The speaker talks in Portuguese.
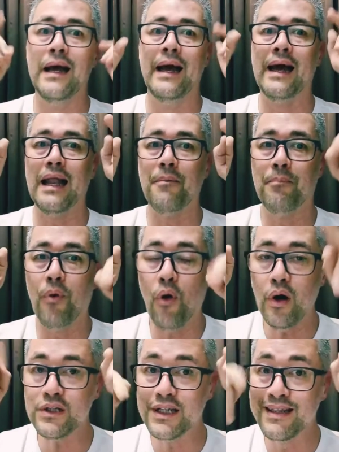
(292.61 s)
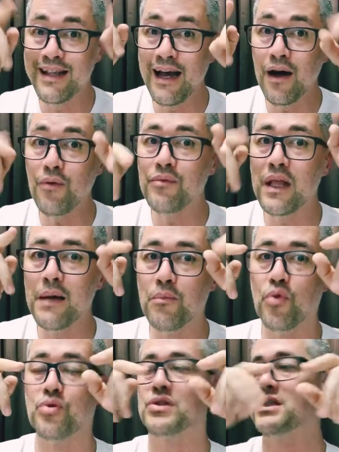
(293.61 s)
Ela pode não
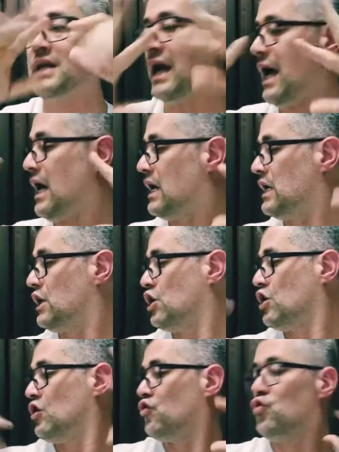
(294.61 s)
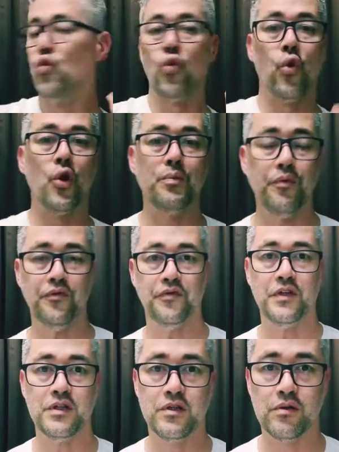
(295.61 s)
demonstrar no corpo
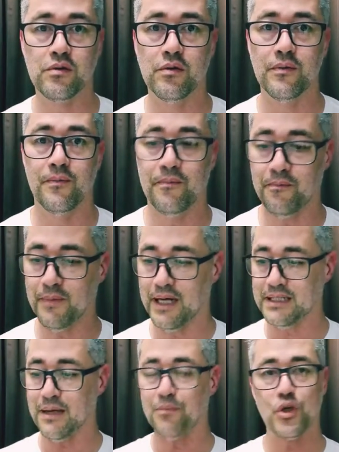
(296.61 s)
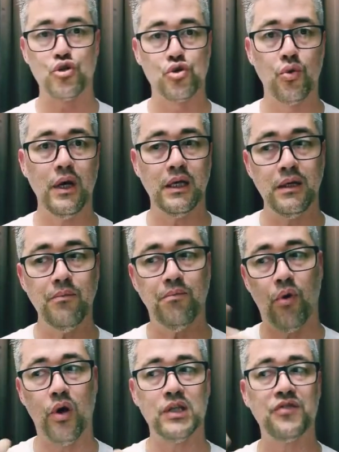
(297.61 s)
físico, mas a pessoa in
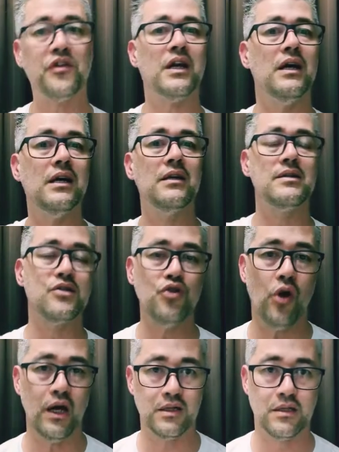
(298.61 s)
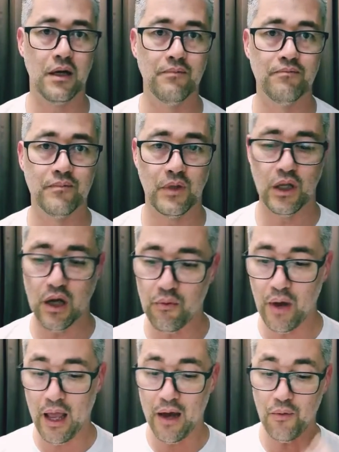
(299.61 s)
pode ficar ansiosa. E é,
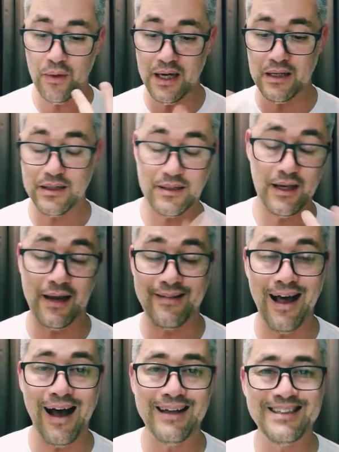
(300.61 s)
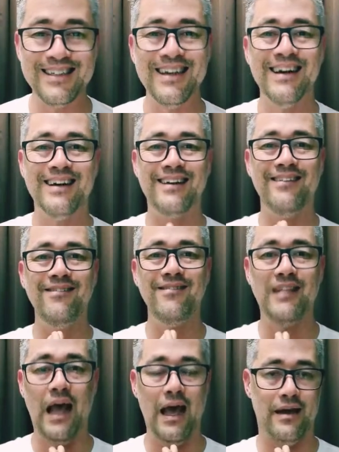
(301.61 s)
é uma ansiedade
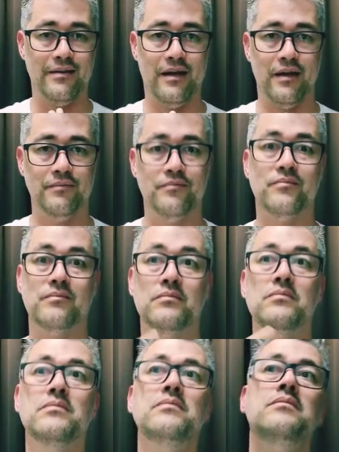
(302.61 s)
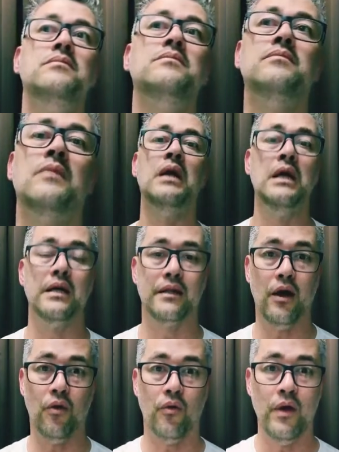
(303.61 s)
interna. Hum.
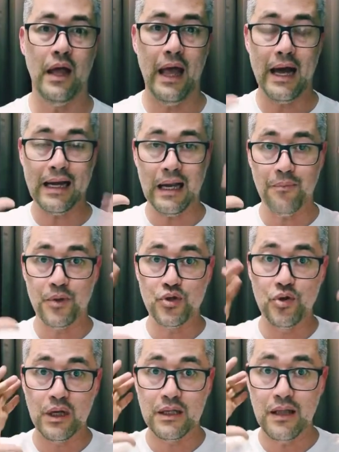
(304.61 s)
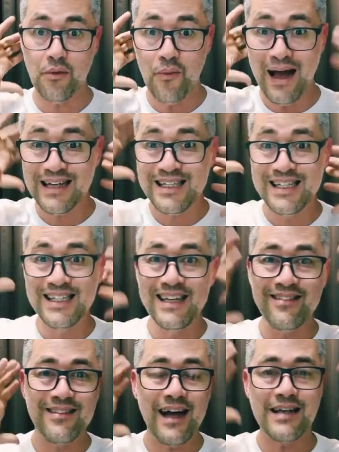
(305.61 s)
Então, é aquela pessoa que tem uma
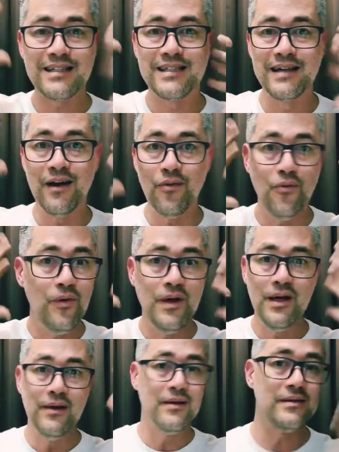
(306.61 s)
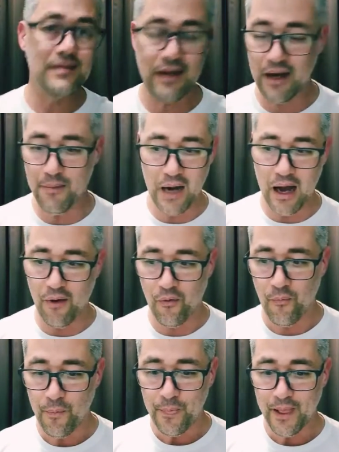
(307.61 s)
agitação
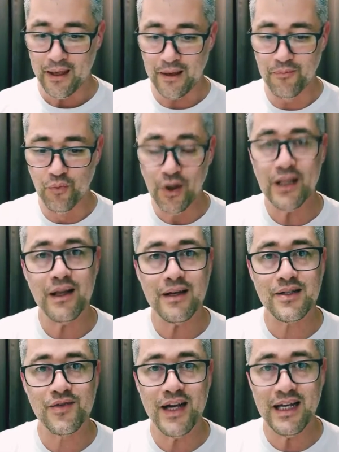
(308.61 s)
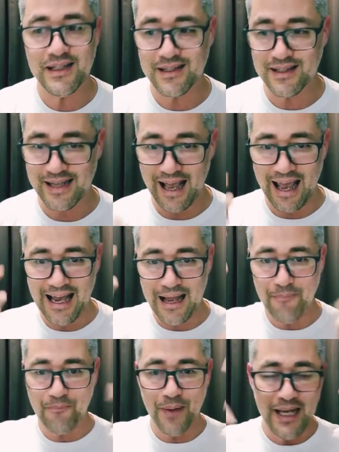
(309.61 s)
cerebral. E muitas vezes ela
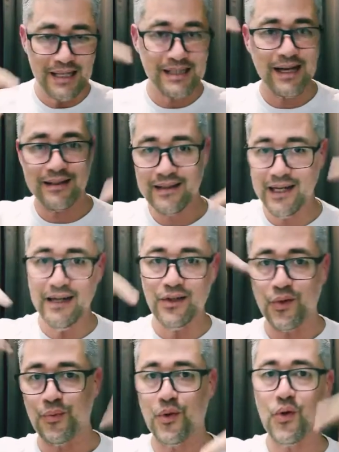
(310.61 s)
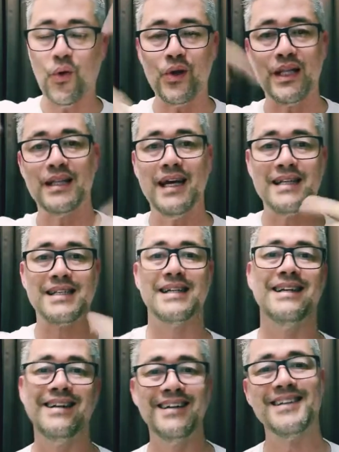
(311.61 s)
pensa tanto por conta
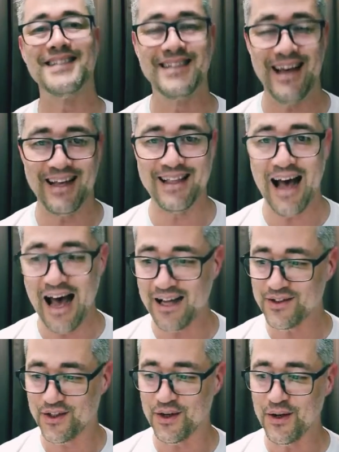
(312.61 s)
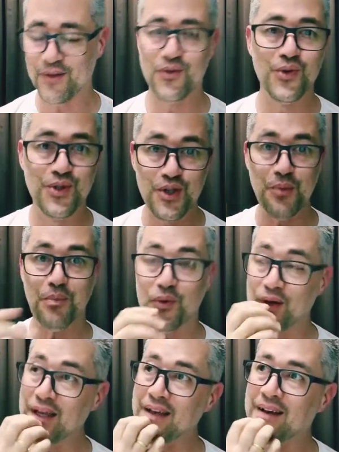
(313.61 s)
dessa ansiedade do tipo
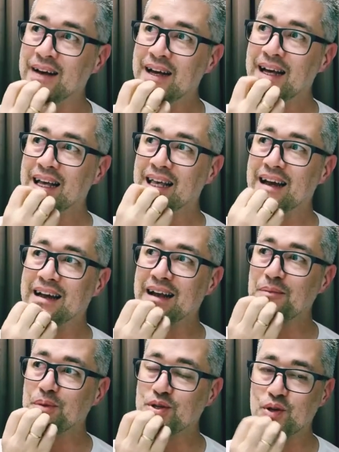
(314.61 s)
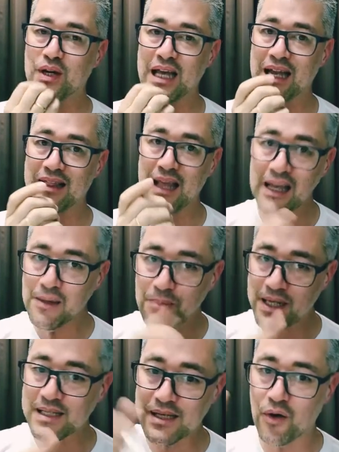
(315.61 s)
IN, que é aquela pessoa que ela tem a
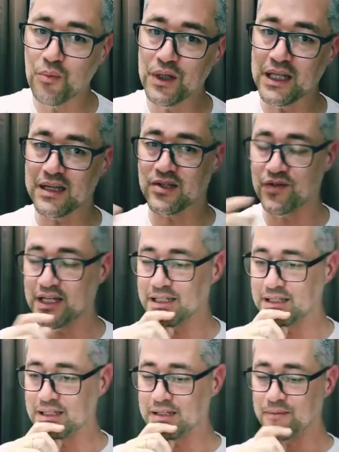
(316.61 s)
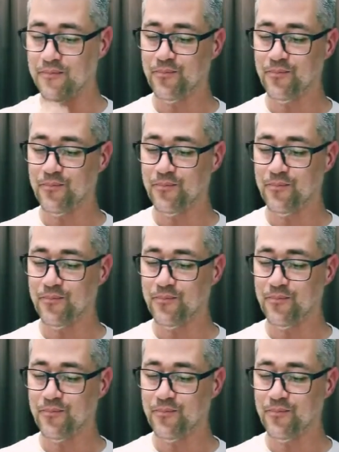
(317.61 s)
impressão muitas vezes